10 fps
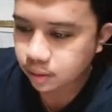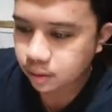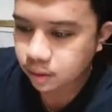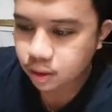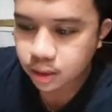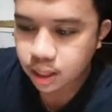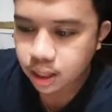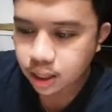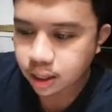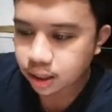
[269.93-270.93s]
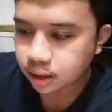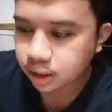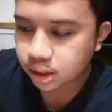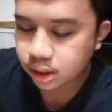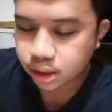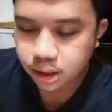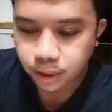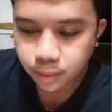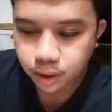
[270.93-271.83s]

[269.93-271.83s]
So, the, this simple